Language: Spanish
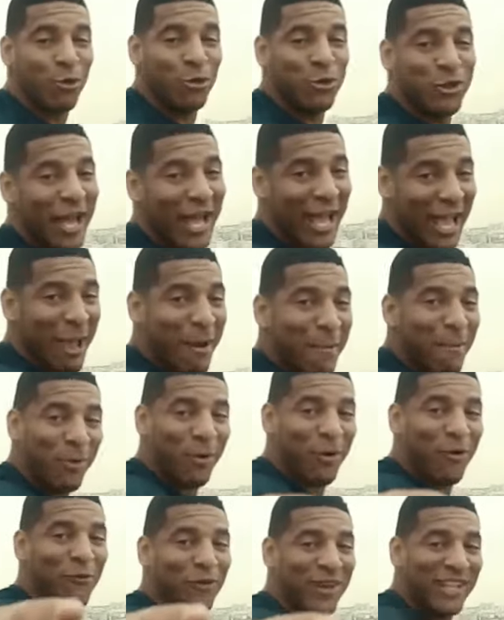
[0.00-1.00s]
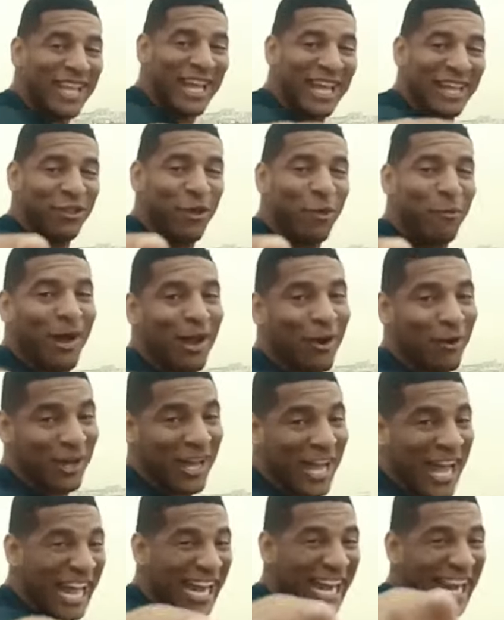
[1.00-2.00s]
en el tiempo esta
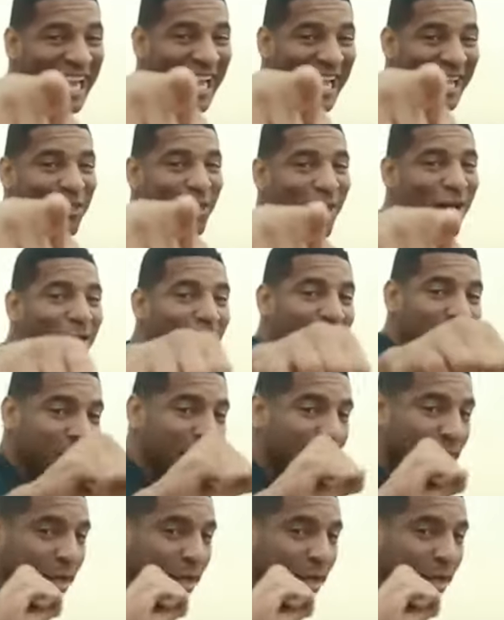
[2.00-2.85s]
política criminal de